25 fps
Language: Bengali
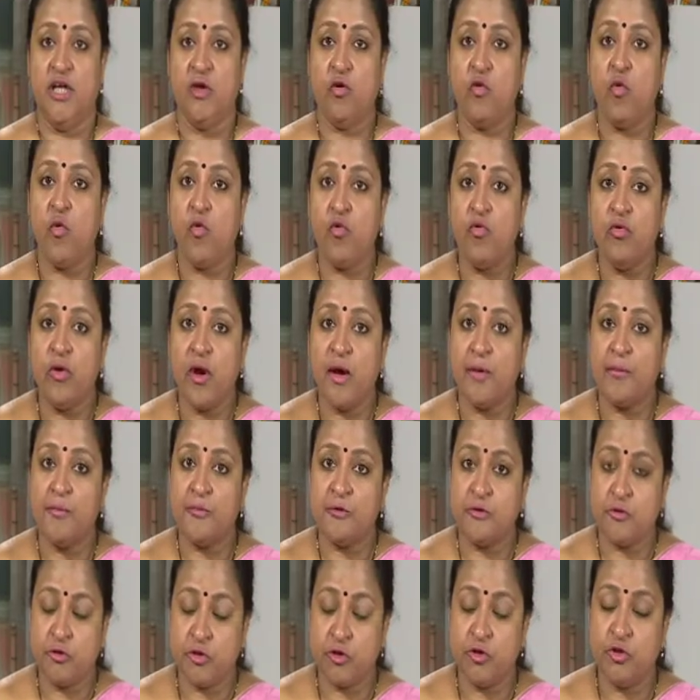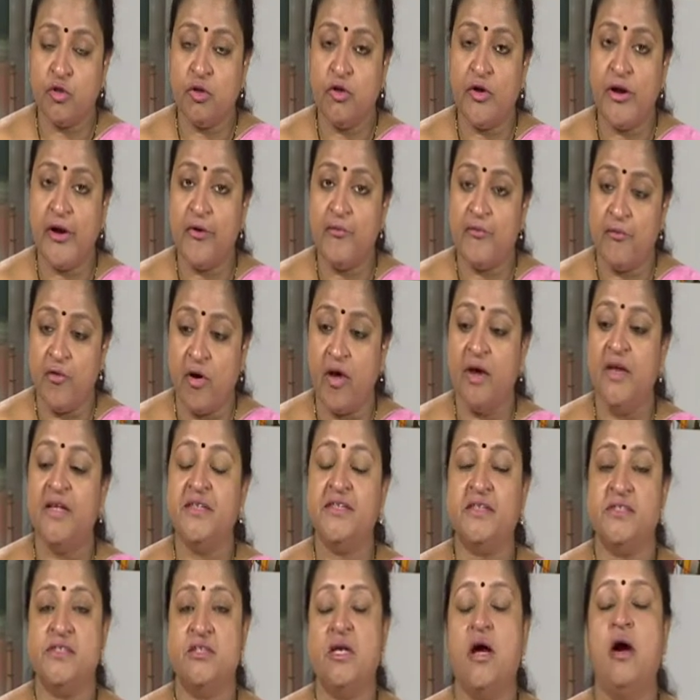এই করুণা প্রদর্শনের ফলে
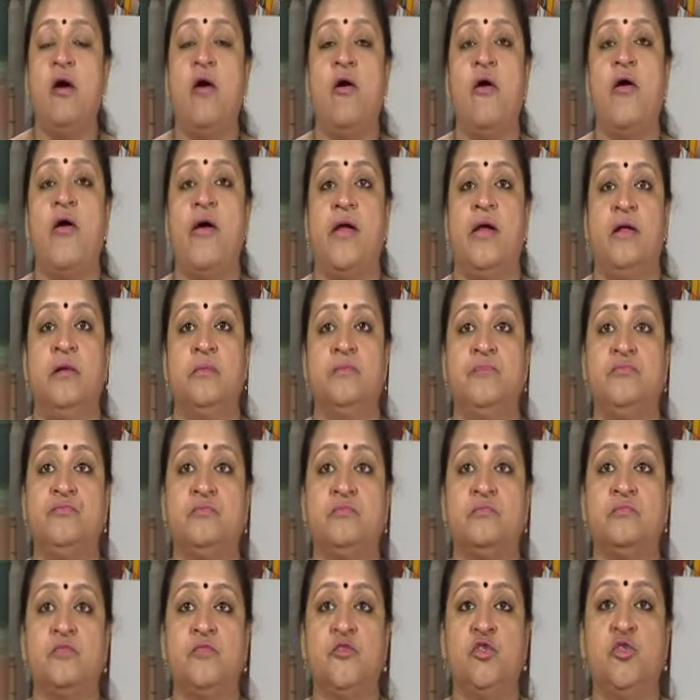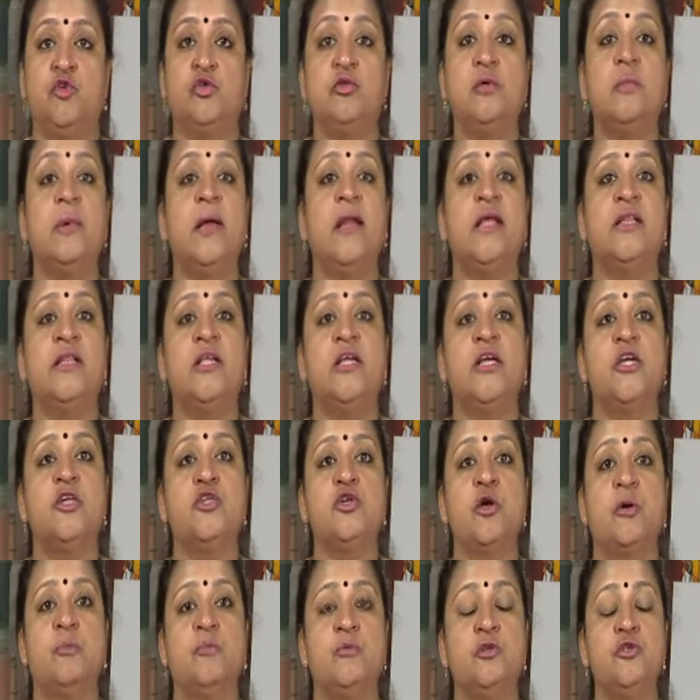যেটা হয় ছোটোবেলা থেকে
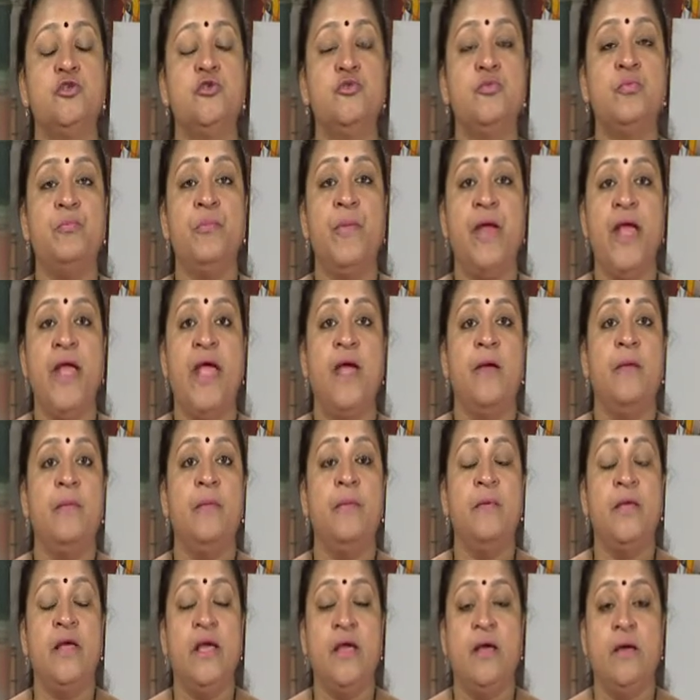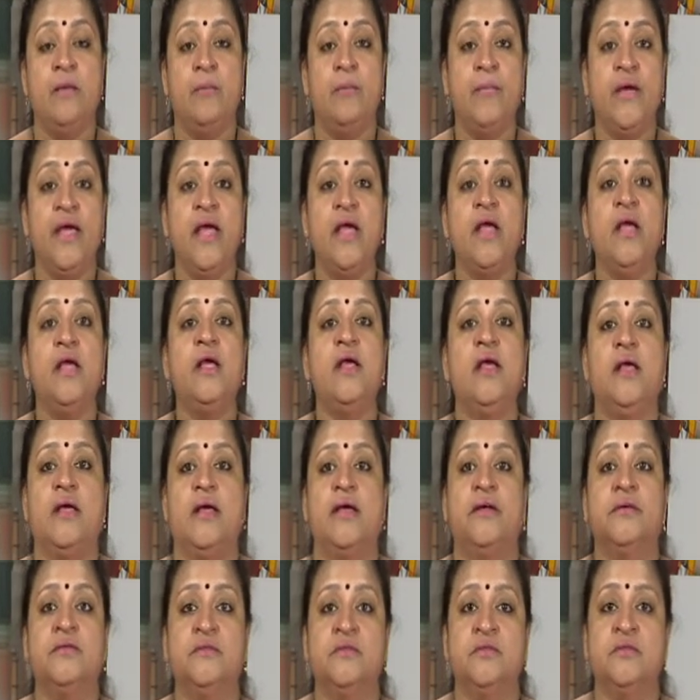সব কিছু পেয়ে গিয়ে পেয়ে
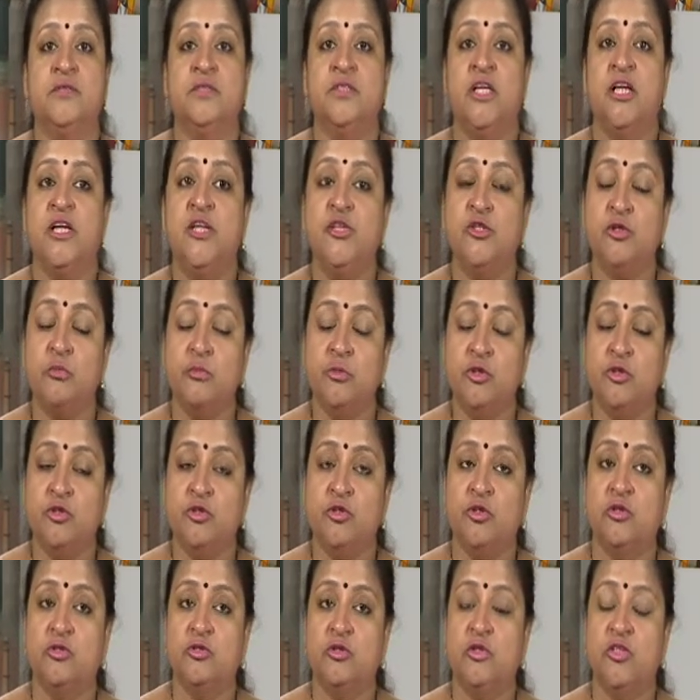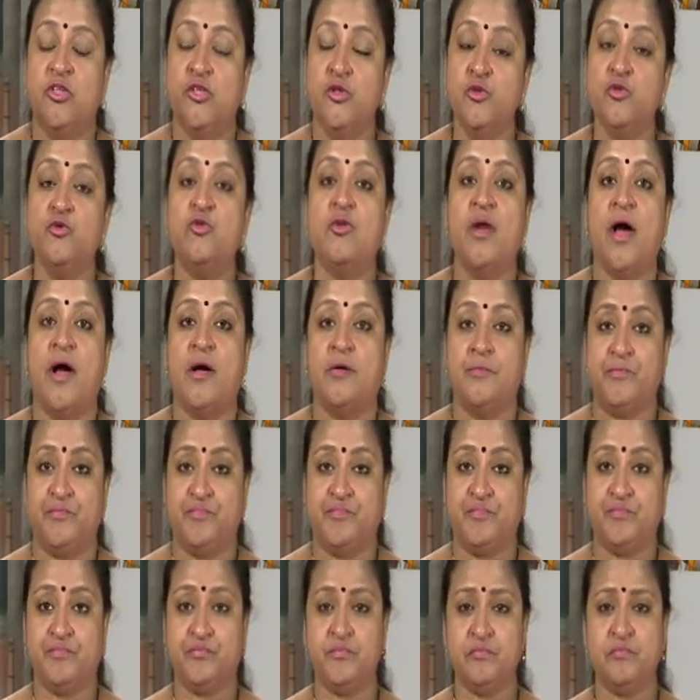গিয়ে এই সমস্ত শিশুরা
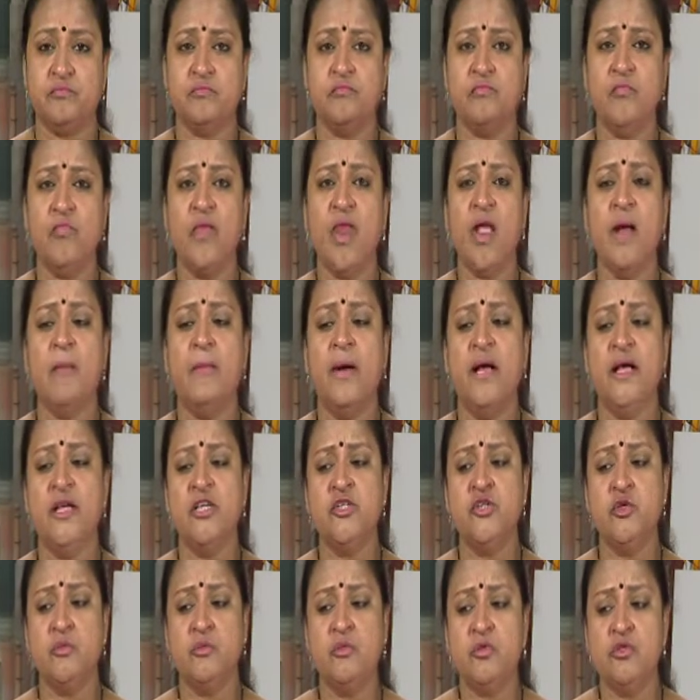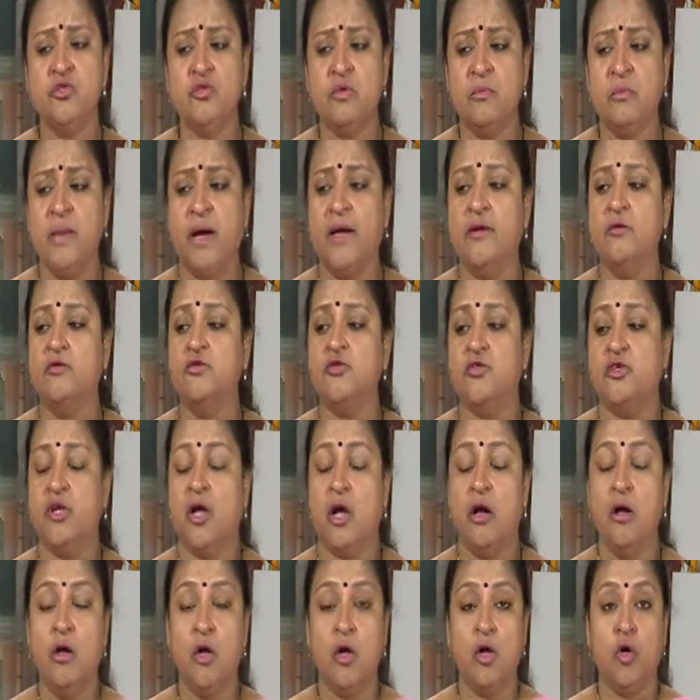বা এই সমস্ত
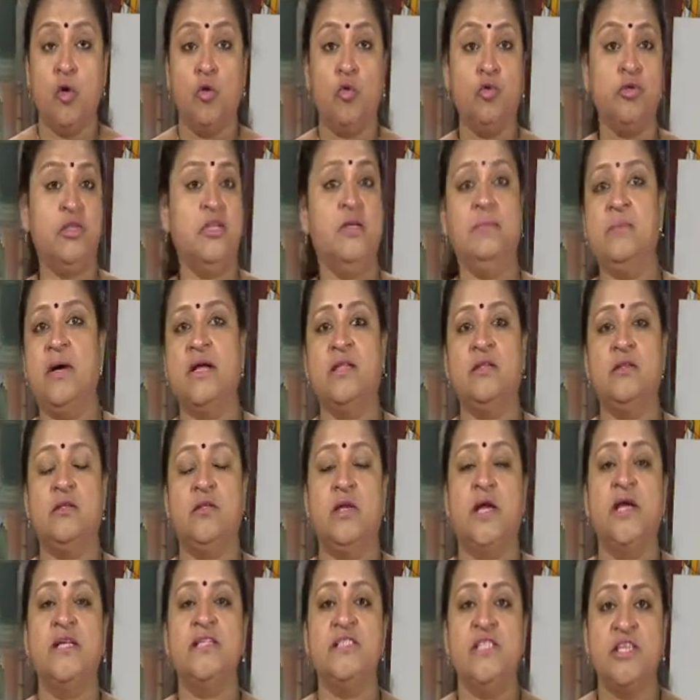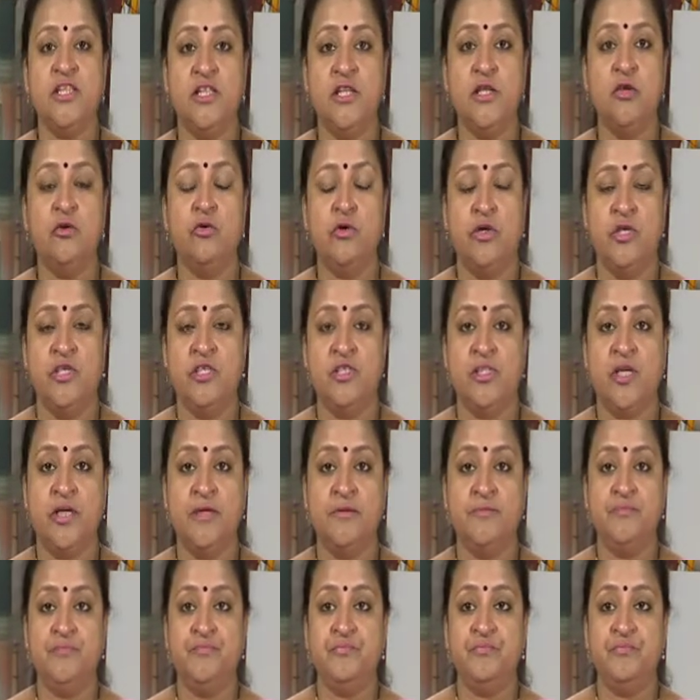মানুষরা অতিমাত্রায় জেদি হয়ে যান